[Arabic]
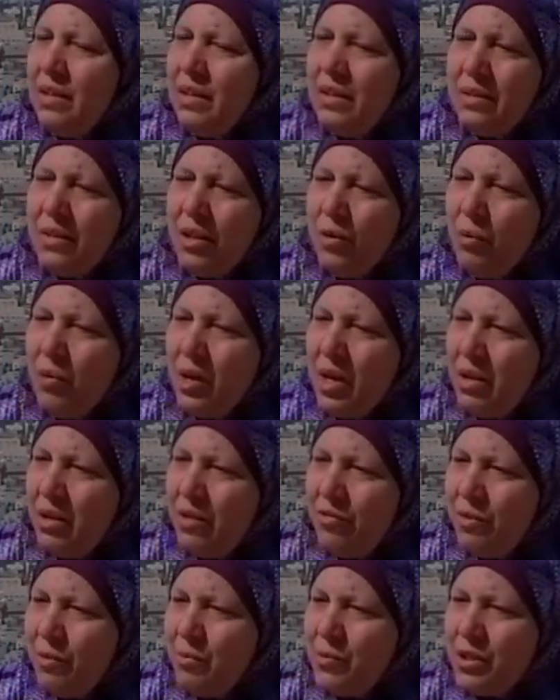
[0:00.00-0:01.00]
دورنا في
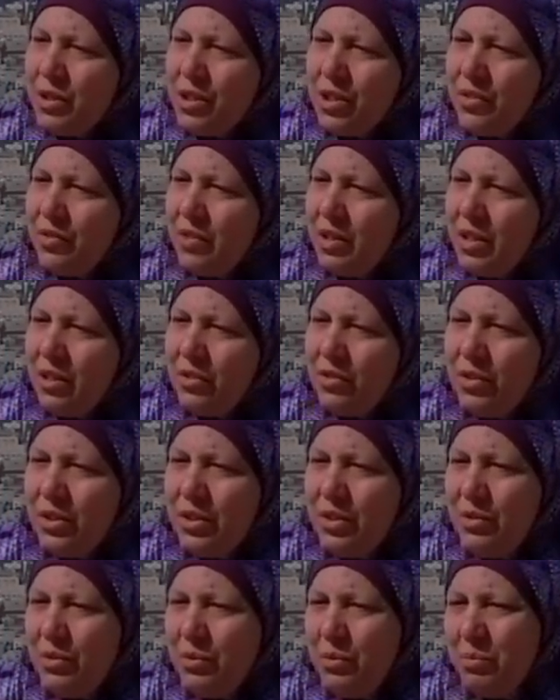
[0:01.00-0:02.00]
المستشفيات
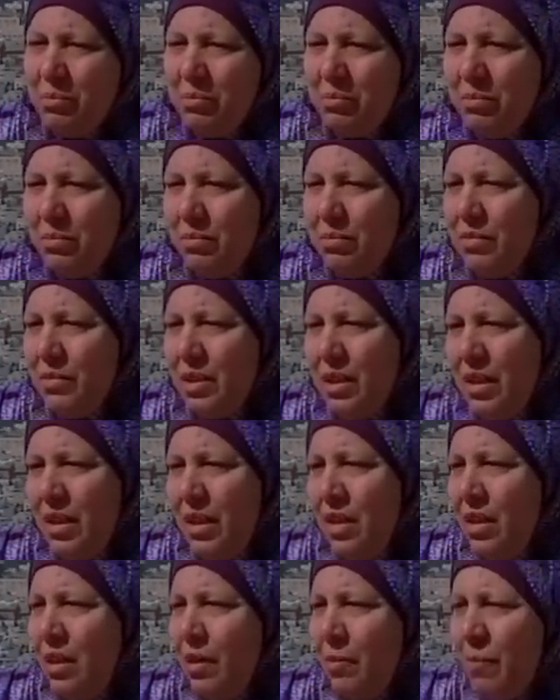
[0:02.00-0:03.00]
شيء
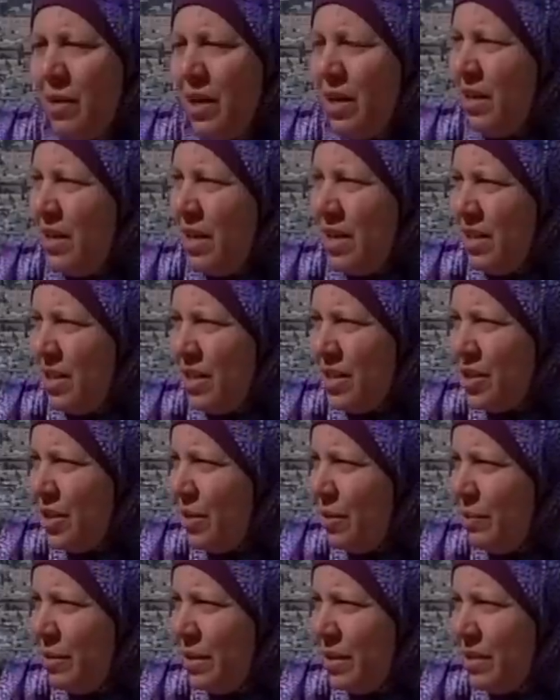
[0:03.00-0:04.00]
ما لقيناش
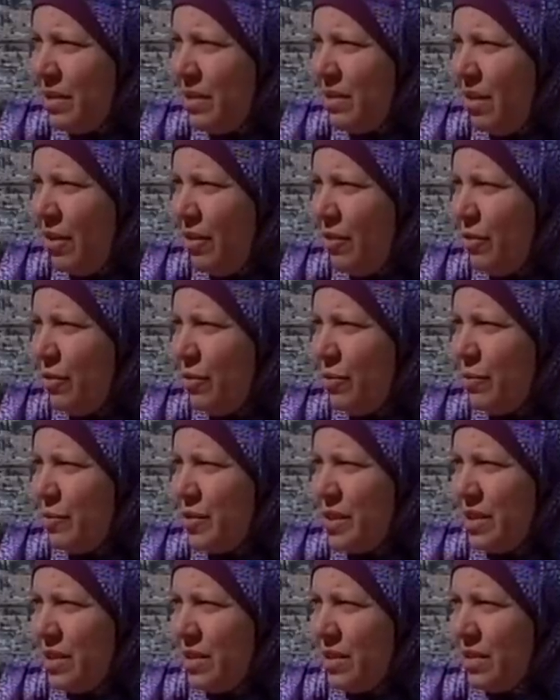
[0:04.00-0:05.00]
البنت ضلوا
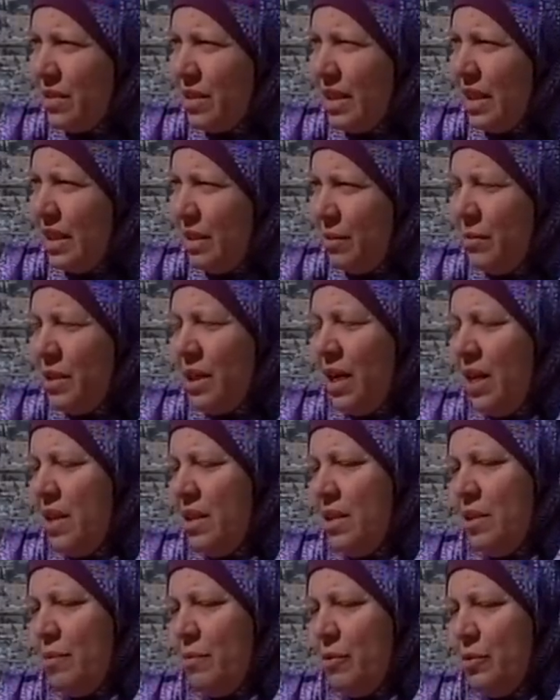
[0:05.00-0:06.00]
كاتمين
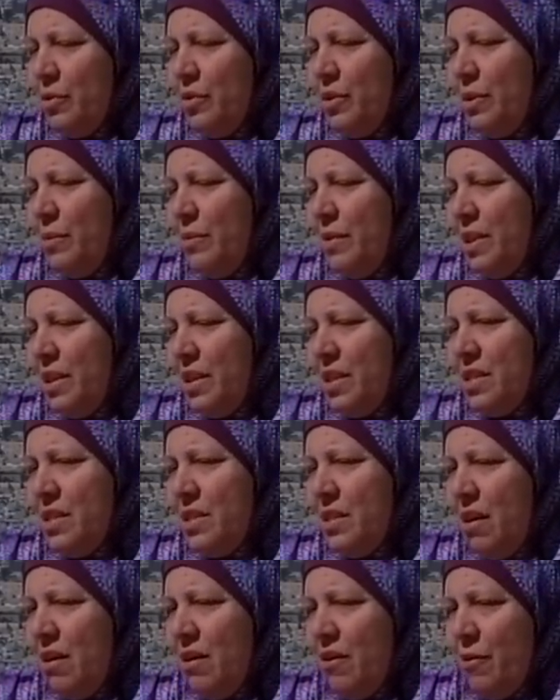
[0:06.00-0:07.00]
علينا موضوع البنت
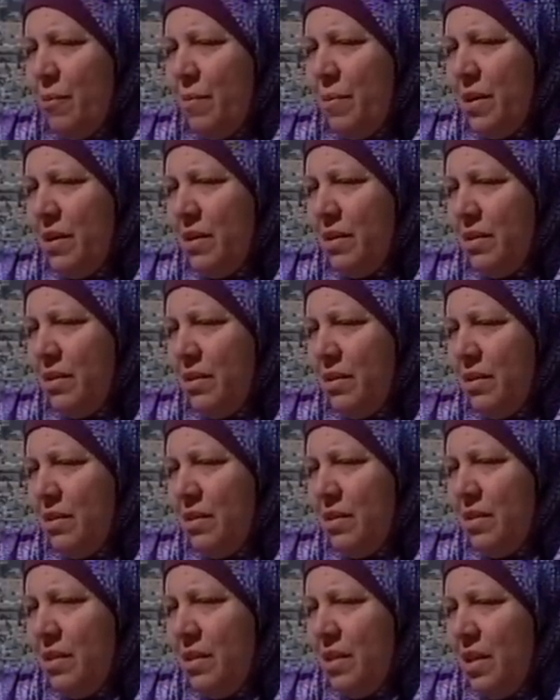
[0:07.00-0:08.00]
للساعه أربعة
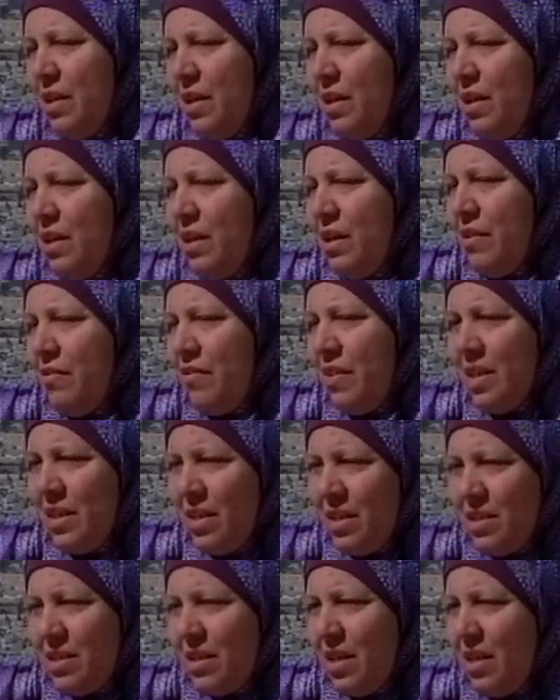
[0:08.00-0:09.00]
فهذا
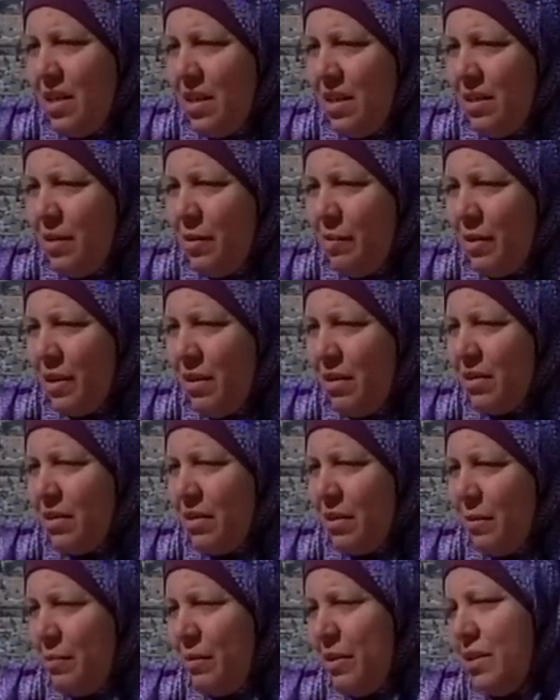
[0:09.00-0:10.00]
لسه حرق دمنا
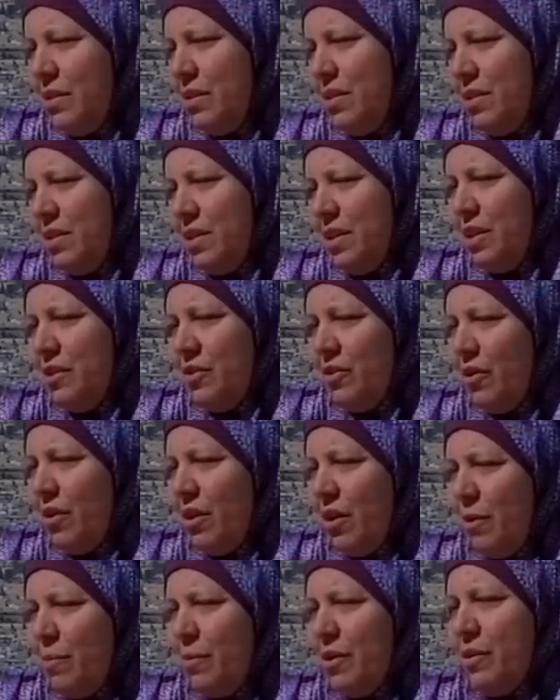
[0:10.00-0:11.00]
أكثر من انه
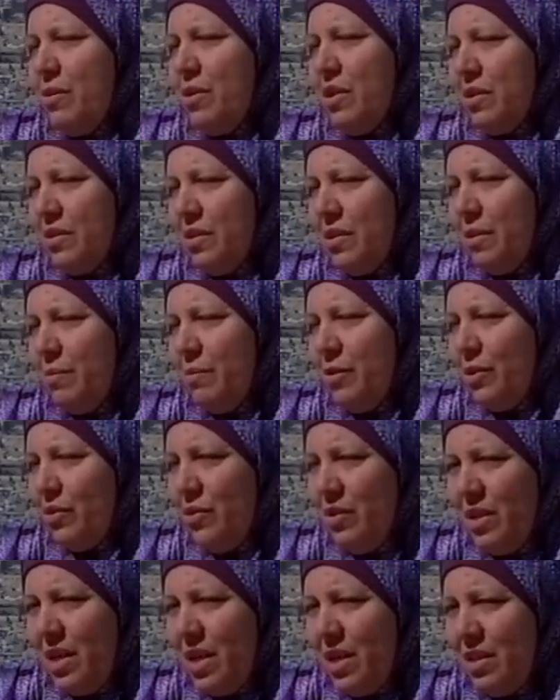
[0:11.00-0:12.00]
الخبر وأكثر من
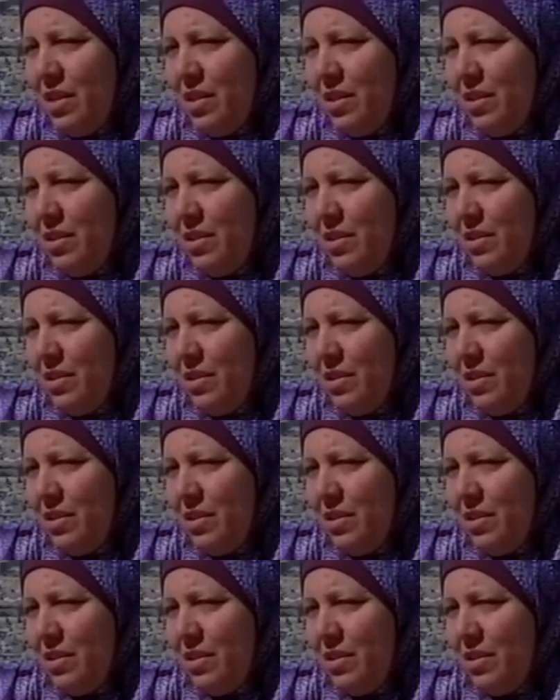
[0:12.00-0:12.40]
كل اي شيء